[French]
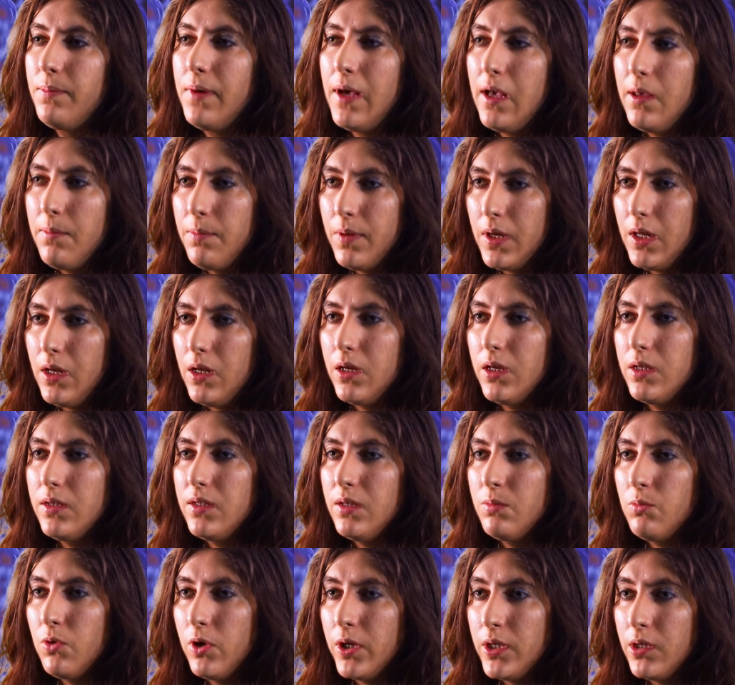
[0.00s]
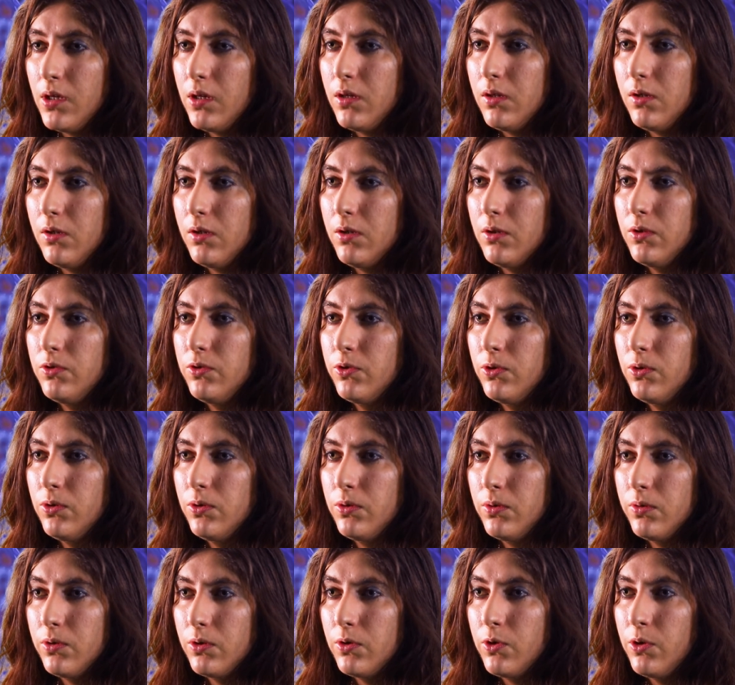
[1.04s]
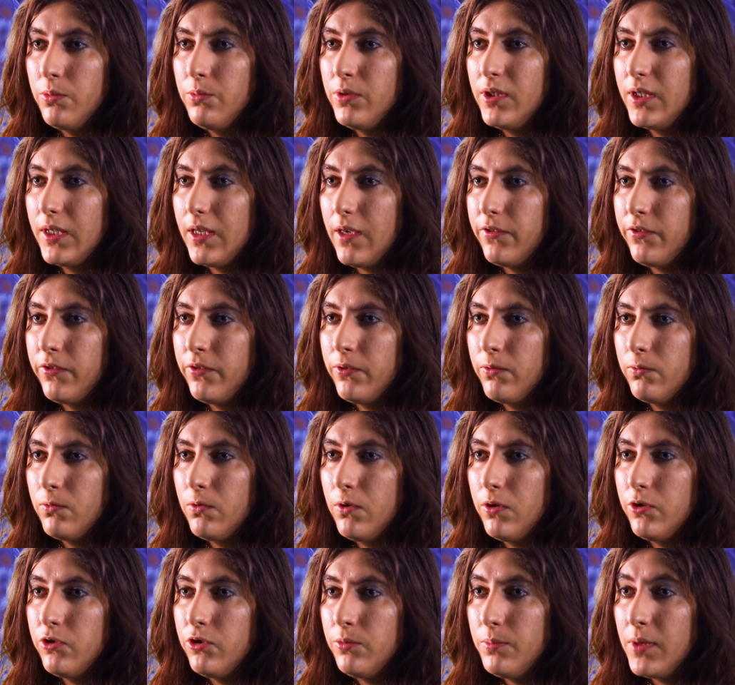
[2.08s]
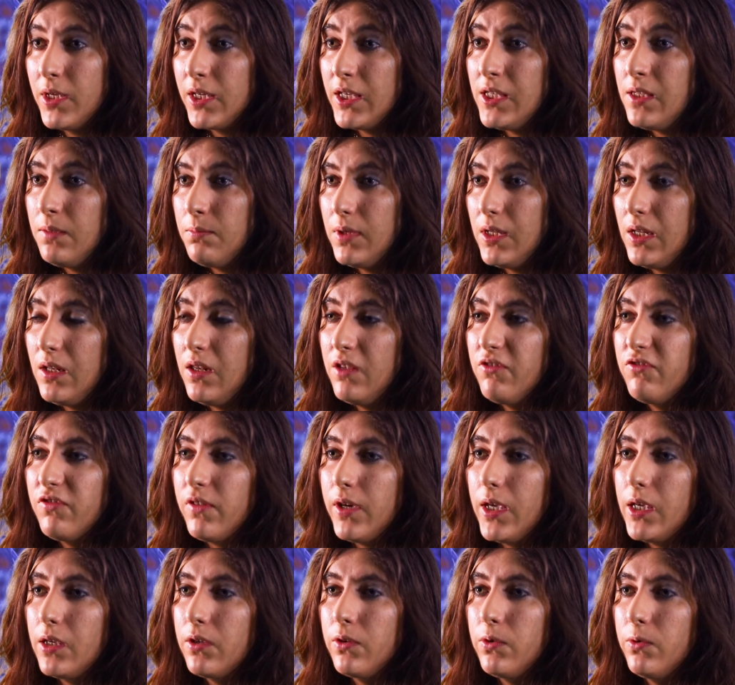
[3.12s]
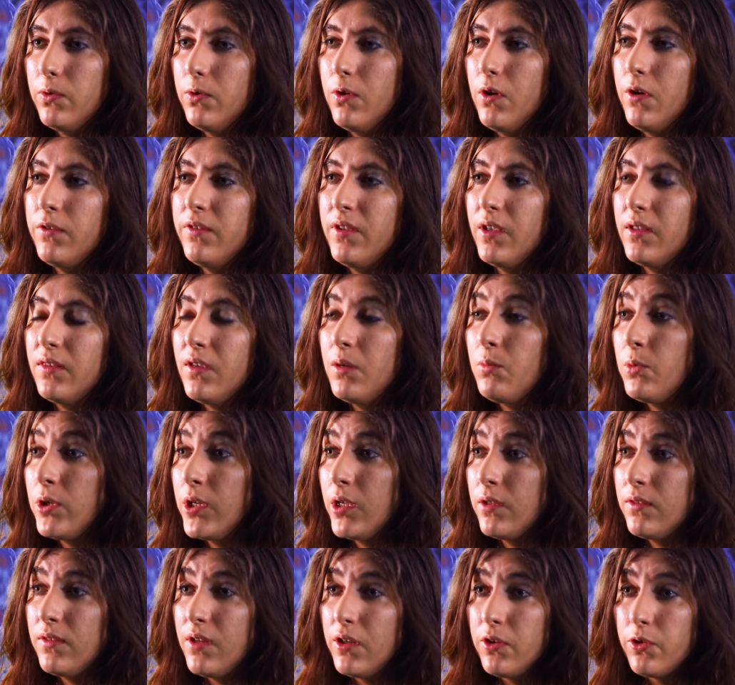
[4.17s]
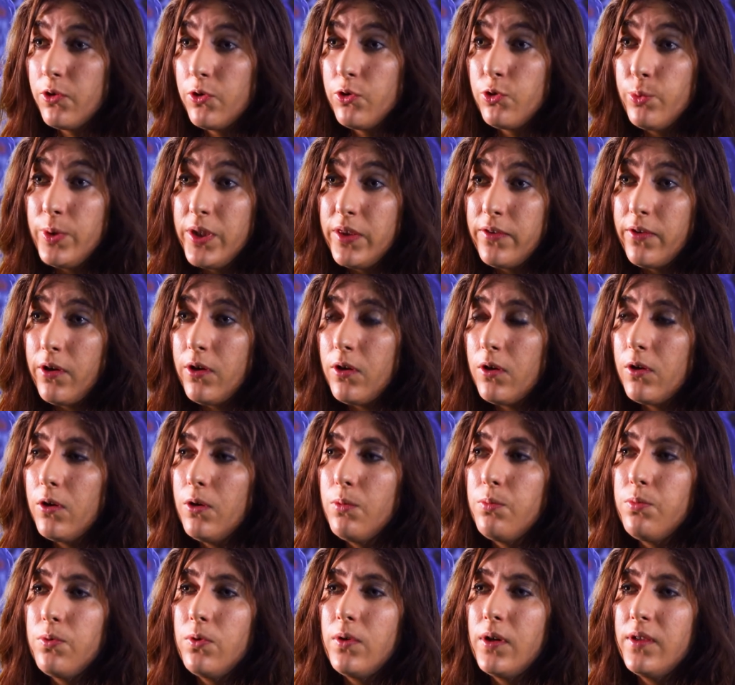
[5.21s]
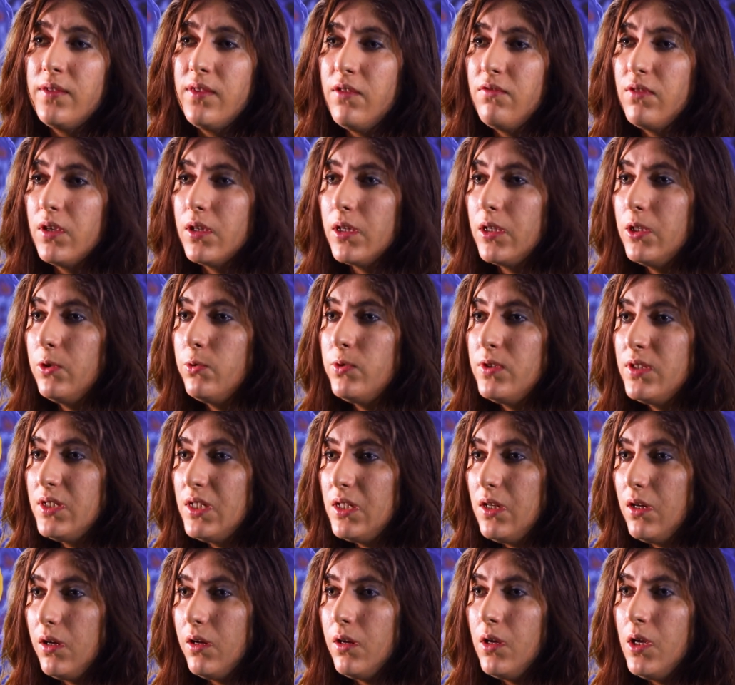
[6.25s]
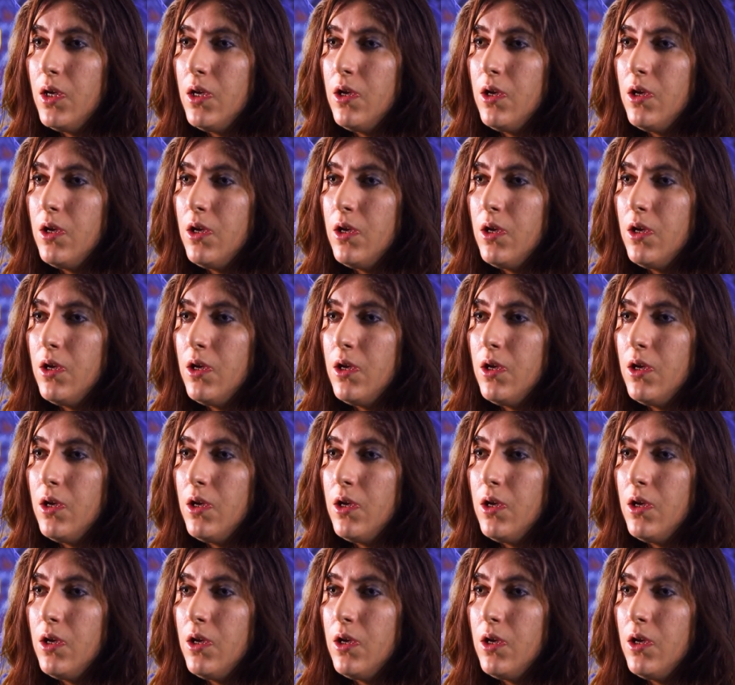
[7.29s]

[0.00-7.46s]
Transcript: pas appel à des moyens euh, de communication euh, numérique, mais il est vrai que euh, certains moyens tels que Twitter pourraient s'avérer utiles,